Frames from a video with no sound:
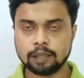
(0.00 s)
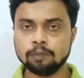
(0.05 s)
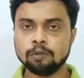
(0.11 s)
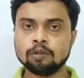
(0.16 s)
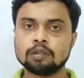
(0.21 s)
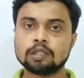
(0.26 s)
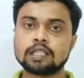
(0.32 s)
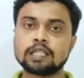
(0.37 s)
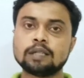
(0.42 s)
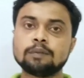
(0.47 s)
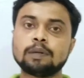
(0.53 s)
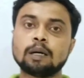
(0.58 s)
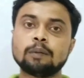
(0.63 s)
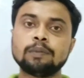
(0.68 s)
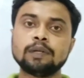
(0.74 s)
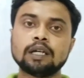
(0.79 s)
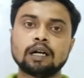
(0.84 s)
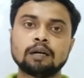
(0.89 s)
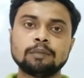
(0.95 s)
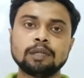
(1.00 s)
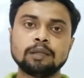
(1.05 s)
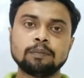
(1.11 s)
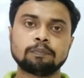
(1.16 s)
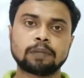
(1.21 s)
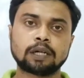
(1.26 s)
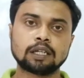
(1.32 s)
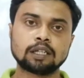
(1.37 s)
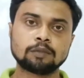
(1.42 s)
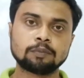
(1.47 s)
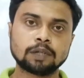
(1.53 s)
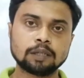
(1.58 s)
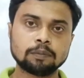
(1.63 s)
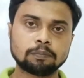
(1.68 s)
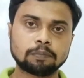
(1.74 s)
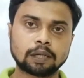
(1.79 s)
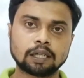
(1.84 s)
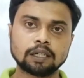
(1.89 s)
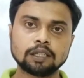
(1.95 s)
এবং যেভাবে আমি পার্ট বাই
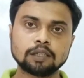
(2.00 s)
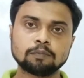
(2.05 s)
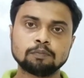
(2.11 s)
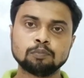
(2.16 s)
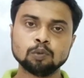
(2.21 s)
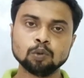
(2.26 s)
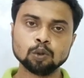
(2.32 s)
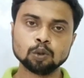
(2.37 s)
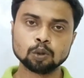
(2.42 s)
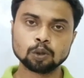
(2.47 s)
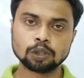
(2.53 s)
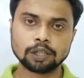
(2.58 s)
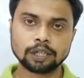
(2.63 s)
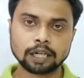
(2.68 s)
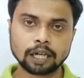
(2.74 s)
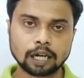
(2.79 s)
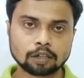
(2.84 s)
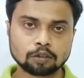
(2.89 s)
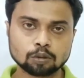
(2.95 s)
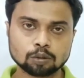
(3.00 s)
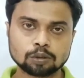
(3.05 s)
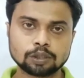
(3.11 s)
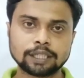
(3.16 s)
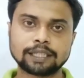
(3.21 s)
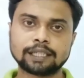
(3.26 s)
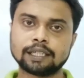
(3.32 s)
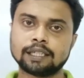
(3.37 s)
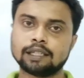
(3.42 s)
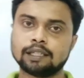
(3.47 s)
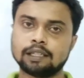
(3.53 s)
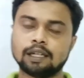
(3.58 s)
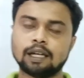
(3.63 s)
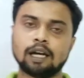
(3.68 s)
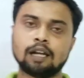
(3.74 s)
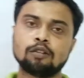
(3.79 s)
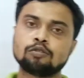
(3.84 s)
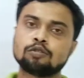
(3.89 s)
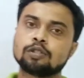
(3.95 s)
পার্ট পুরো নাটকটিকে
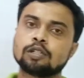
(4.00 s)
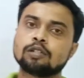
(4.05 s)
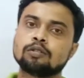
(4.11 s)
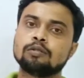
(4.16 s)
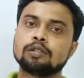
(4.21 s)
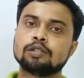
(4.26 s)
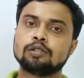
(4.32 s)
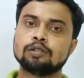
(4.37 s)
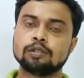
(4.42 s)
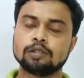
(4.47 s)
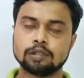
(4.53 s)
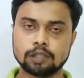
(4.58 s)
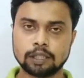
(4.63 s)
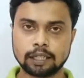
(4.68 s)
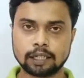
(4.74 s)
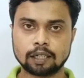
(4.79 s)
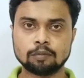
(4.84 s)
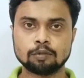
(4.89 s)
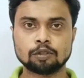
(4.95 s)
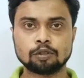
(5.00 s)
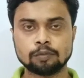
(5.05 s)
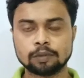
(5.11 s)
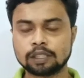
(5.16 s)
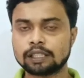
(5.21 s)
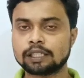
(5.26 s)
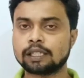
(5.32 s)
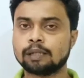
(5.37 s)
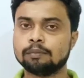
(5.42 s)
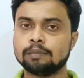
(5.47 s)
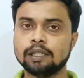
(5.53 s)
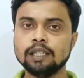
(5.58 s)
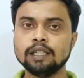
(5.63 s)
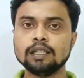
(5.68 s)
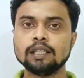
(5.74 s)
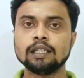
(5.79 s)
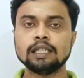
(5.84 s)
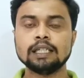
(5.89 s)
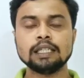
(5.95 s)
আলোচনা করে দেখাবো তোমাদের সামনে
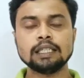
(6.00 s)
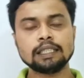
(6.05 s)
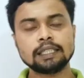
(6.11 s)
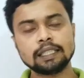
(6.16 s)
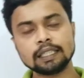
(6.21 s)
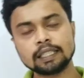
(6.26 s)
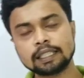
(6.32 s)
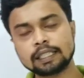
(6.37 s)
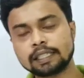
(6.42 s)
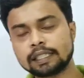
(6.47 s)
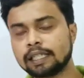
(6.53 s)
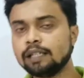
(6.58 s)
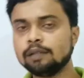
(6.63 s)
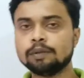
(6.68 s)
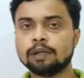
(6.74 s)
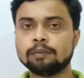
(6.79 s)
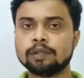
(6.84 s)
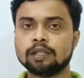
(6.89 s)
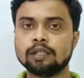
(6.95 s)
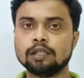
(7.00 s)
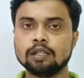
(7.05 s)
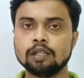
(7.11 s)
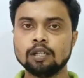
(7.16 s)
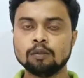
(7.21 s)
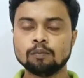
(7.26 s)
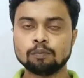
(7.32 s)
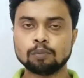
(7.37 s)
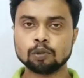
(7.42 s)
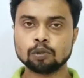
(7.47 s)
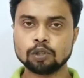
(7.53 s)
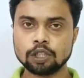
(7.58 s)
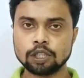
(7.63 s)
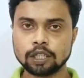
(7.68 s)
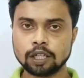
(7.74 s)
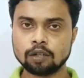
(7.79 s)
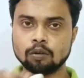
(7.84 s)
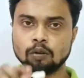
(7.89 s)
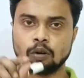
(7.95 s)
ঠিক সেইভাবে
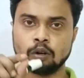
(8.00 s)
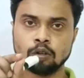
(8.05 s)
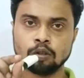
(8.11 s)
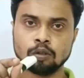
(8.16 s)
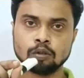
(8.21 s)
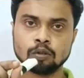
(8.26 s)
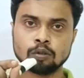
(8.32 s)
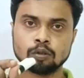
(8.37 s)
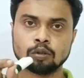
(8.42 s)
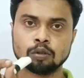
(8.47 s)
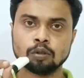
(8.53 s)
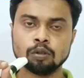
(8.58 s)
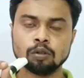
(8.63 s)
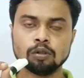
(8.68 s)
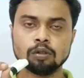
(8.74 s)
প্রতিটা অঙ্ক